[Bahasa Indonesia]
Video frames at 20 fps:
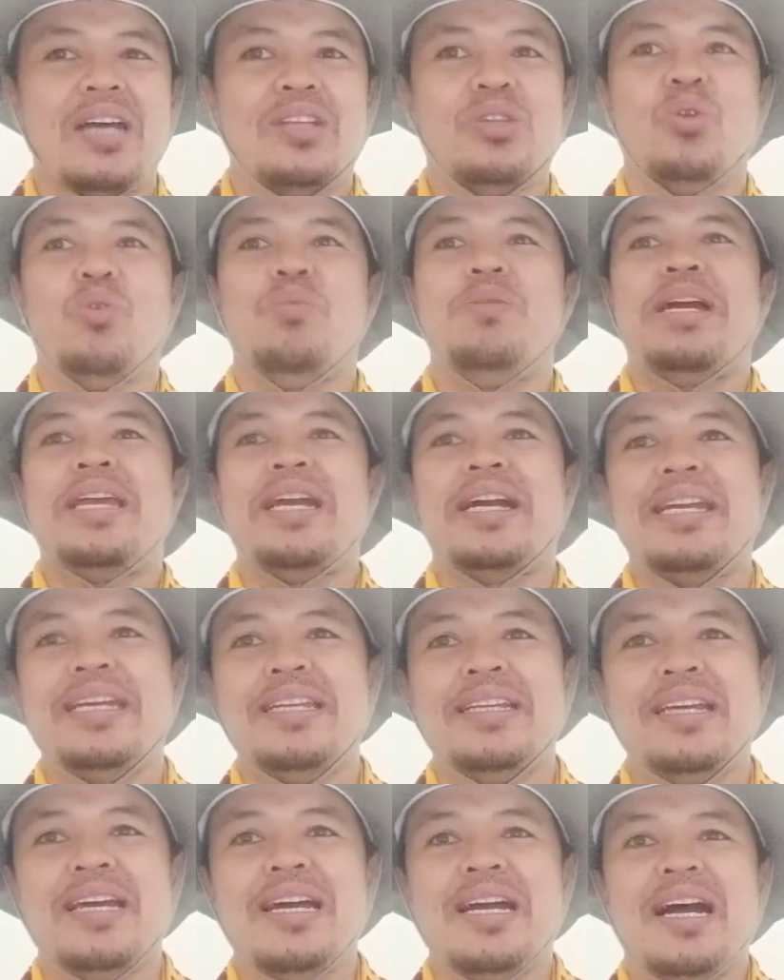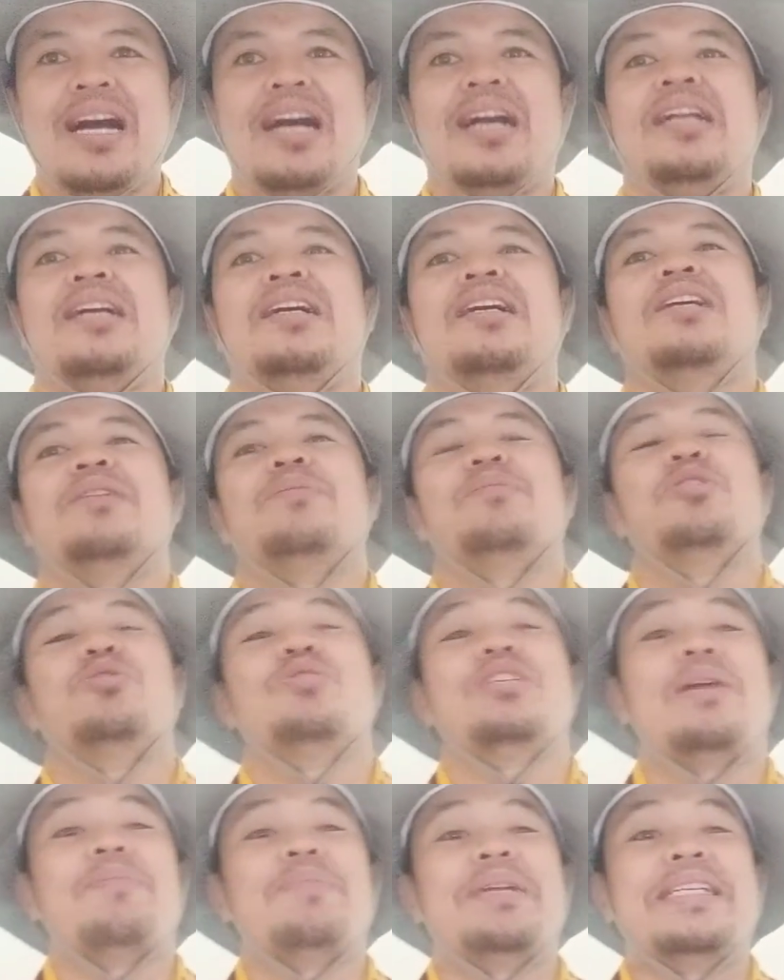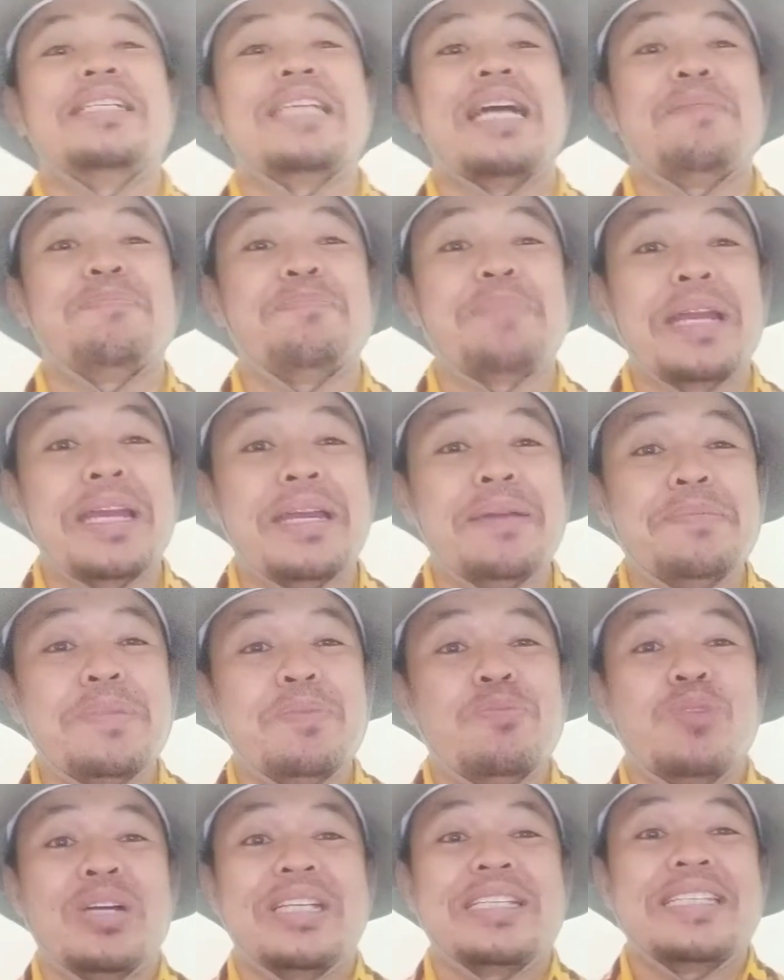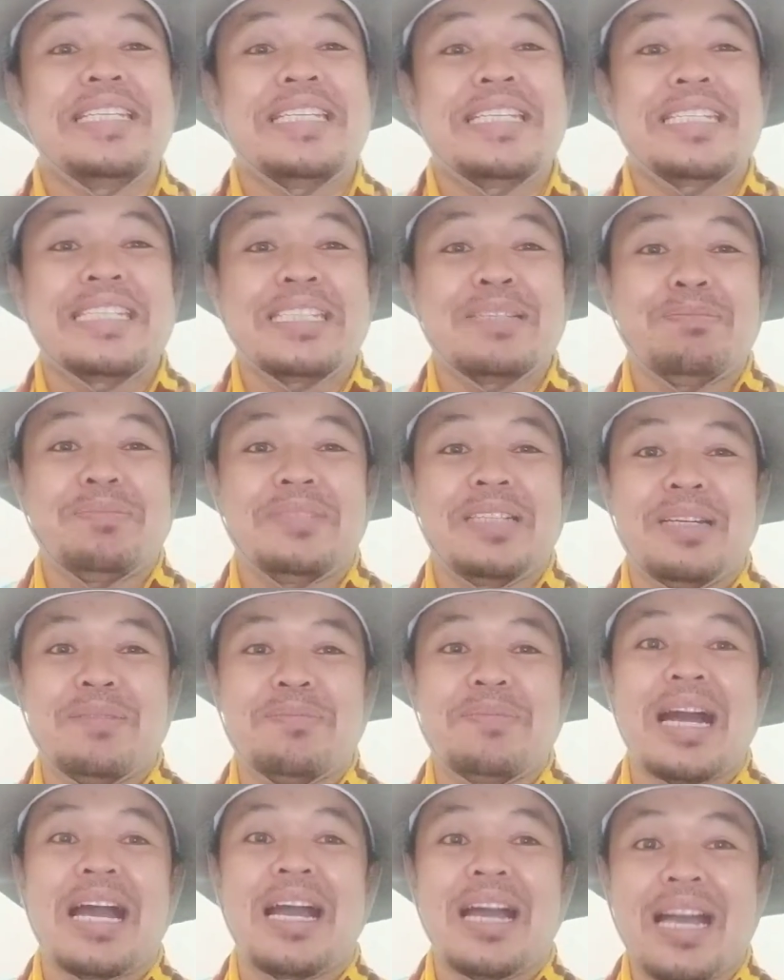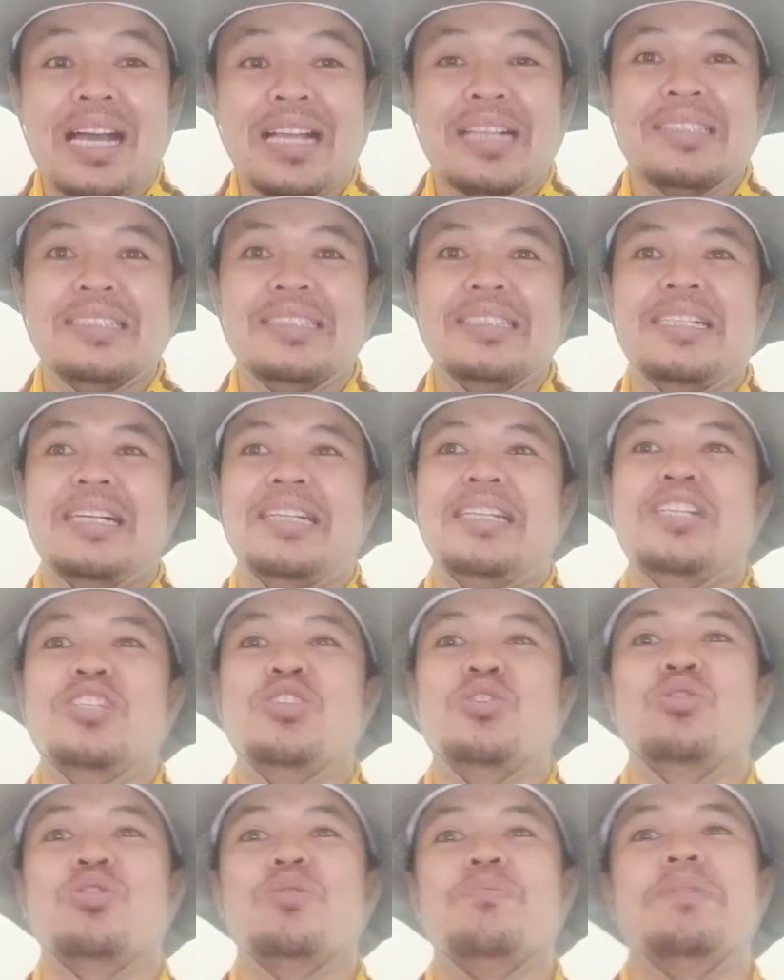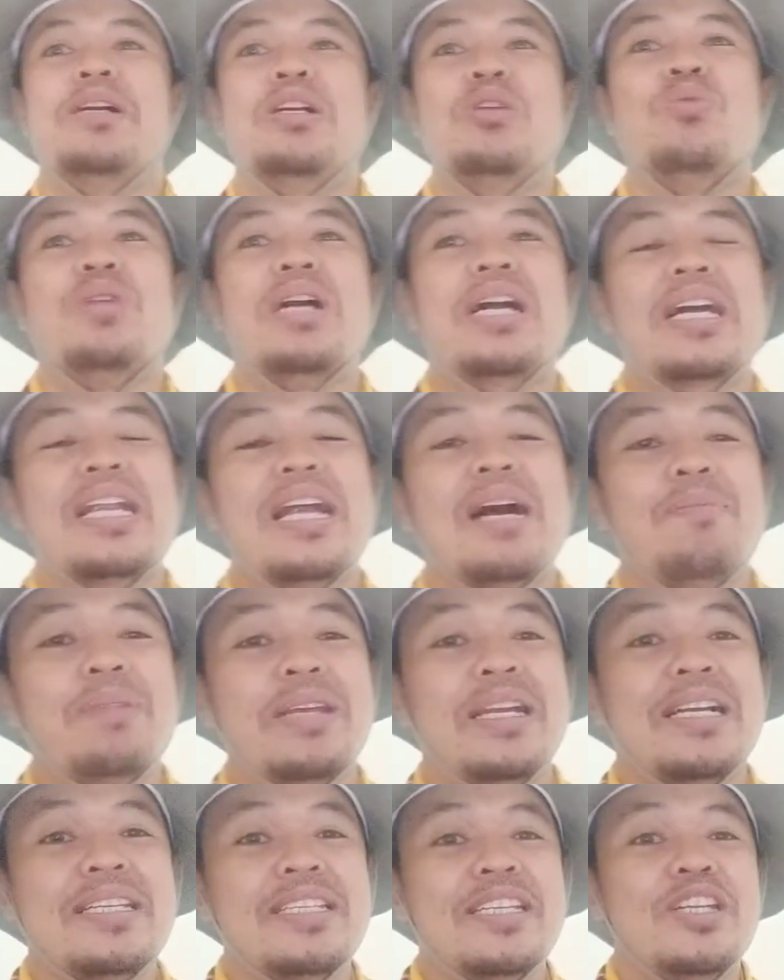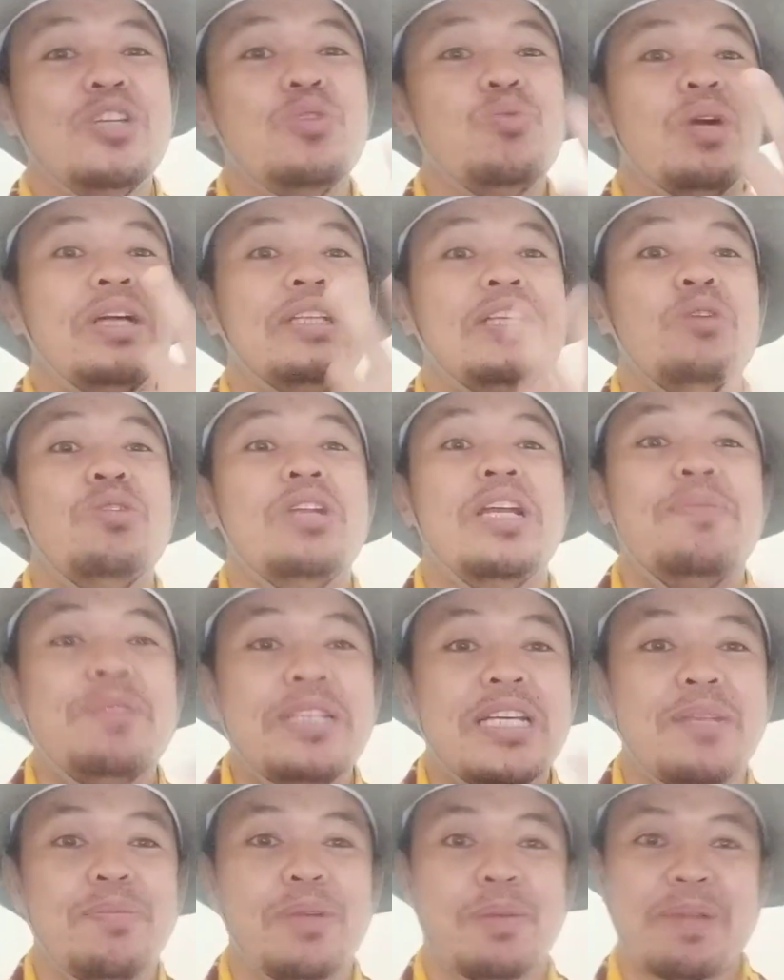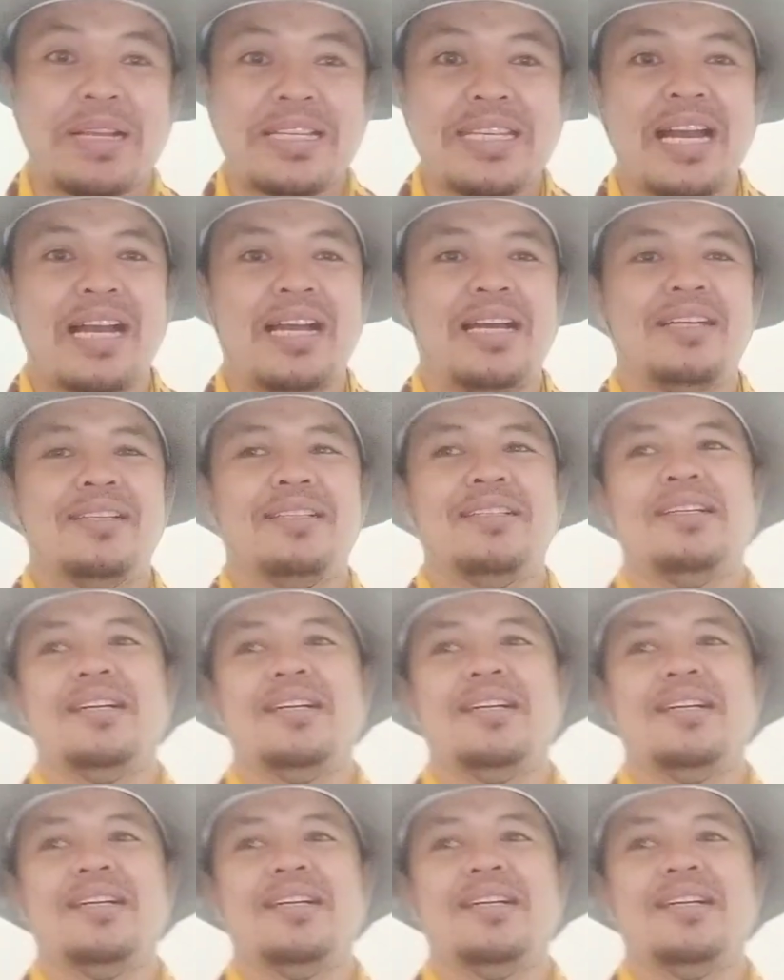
Tuh bayangin, Anda nggak perlu capek-capek membuat sistem dan mahal ya. Anda cukup menggunakan aplikasi ini 2 tahun dan bisa diperpanjang.